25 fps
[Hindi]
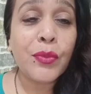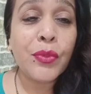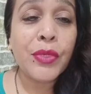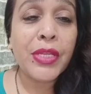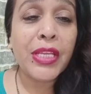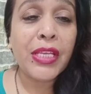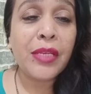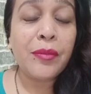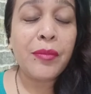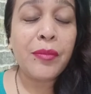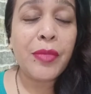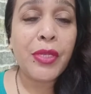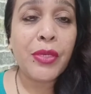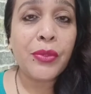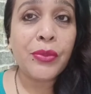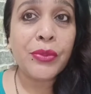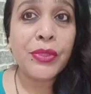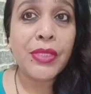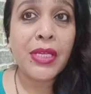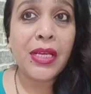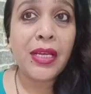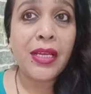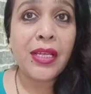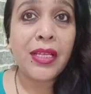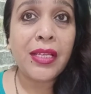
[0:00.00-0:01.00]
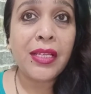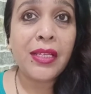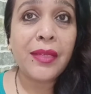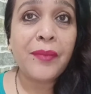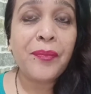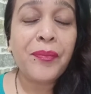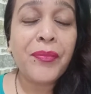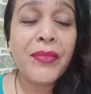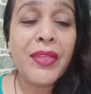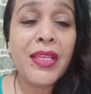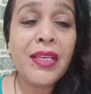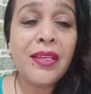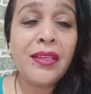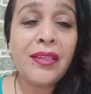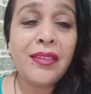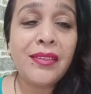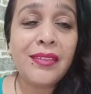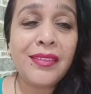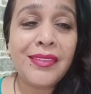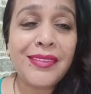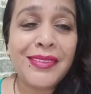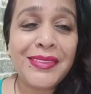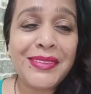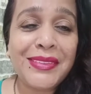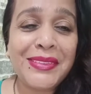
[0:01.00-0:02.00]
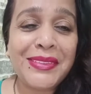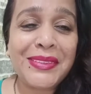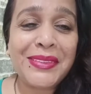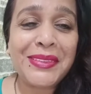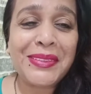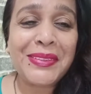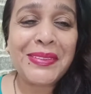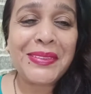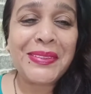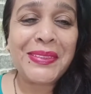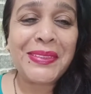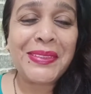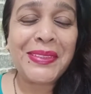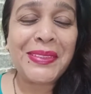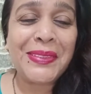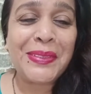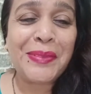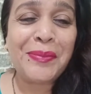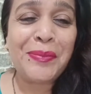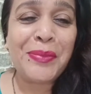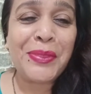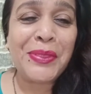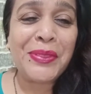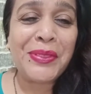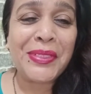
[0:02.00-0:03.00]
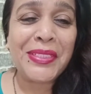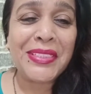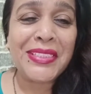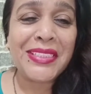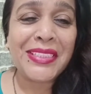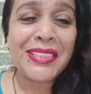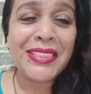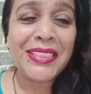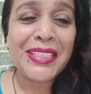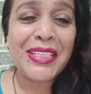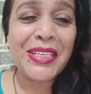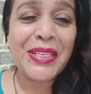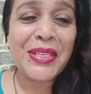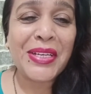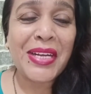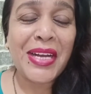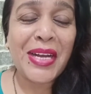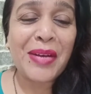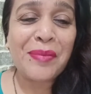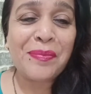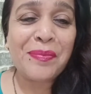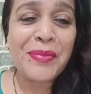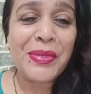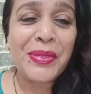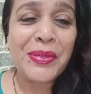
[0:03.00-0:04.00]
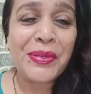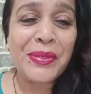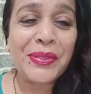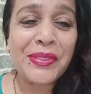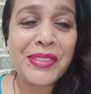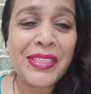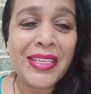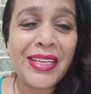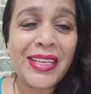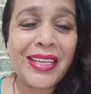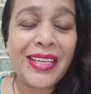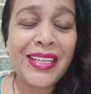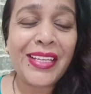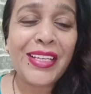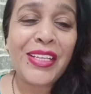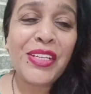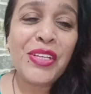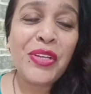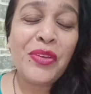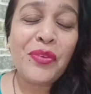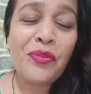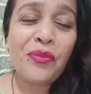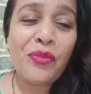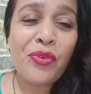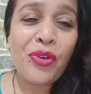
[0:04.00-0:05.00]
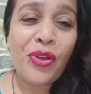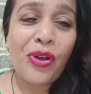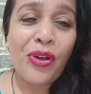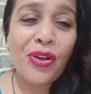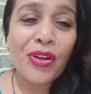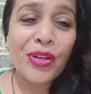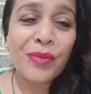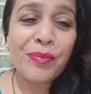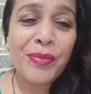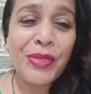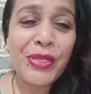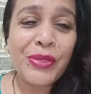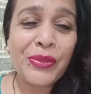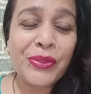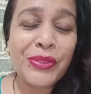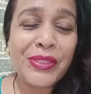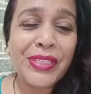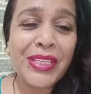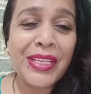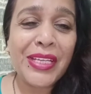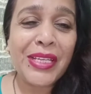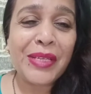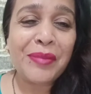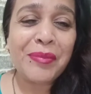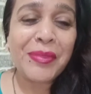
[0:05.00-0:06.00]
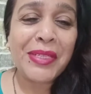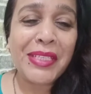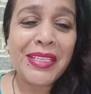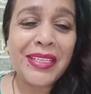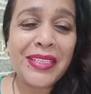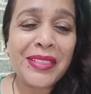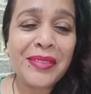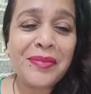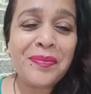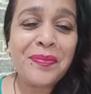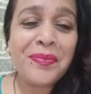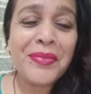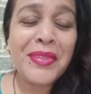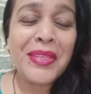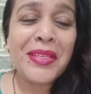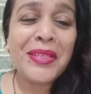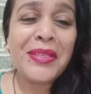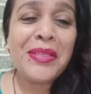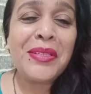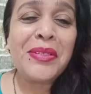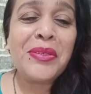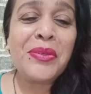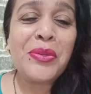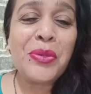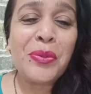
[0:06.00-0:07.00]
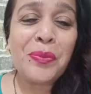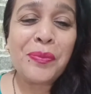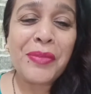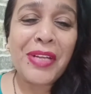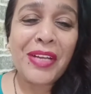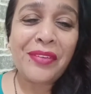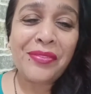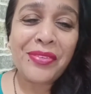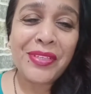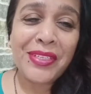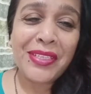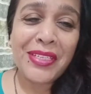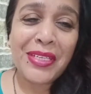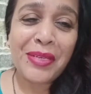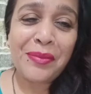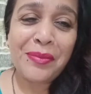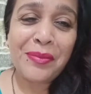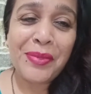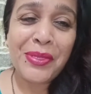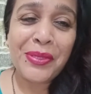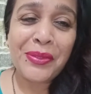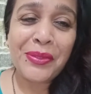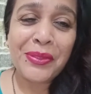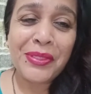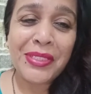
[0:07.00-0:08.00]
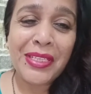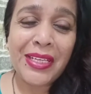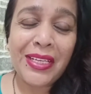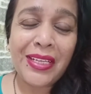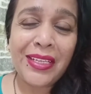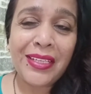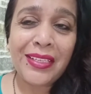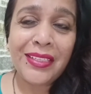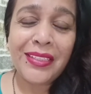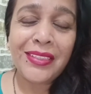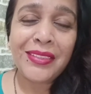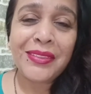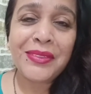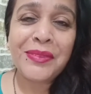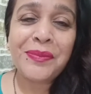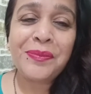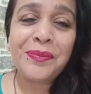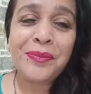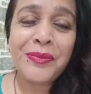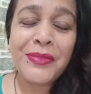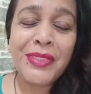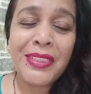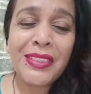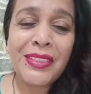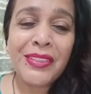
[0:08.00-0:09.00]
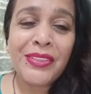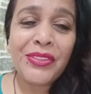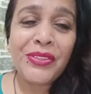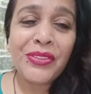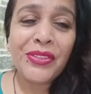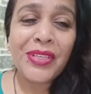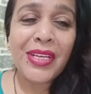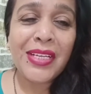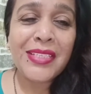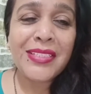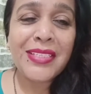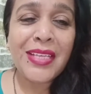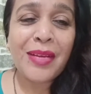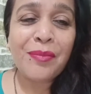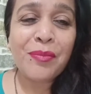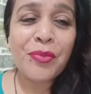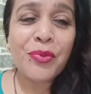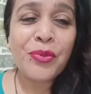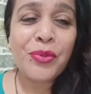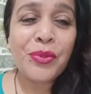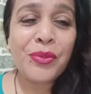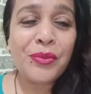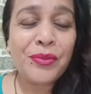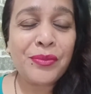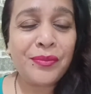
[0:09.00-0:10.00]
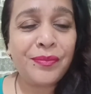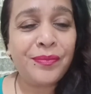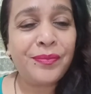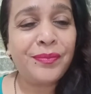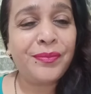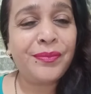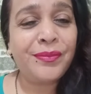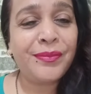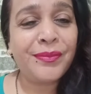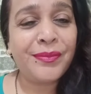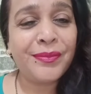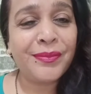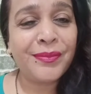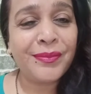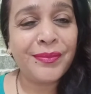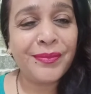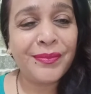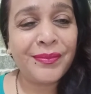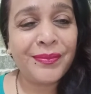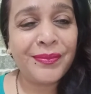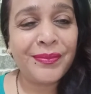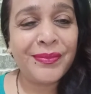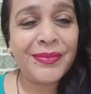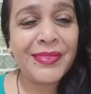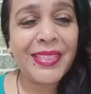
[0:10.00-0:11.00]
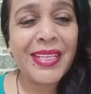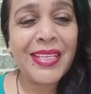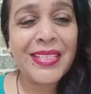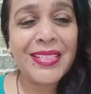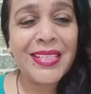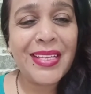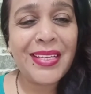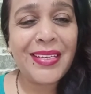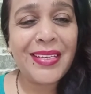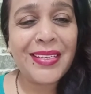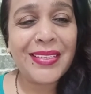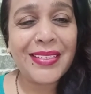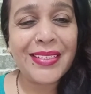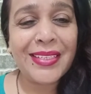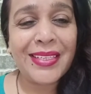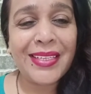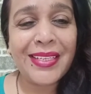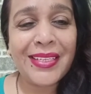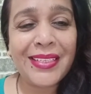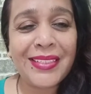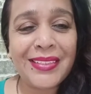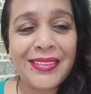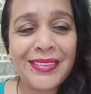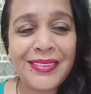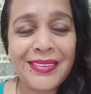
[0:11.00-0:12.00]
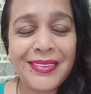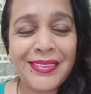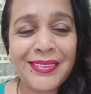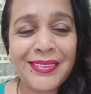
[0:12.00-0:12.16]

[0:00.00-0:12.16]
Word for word: कुकिंग भी होता है ब्यूटिशन का काम भी होता है ब्लॉग भी होते हैं मेरे घूमना फिरना भी होता है तो गाइज आपको कैसा लग रहा है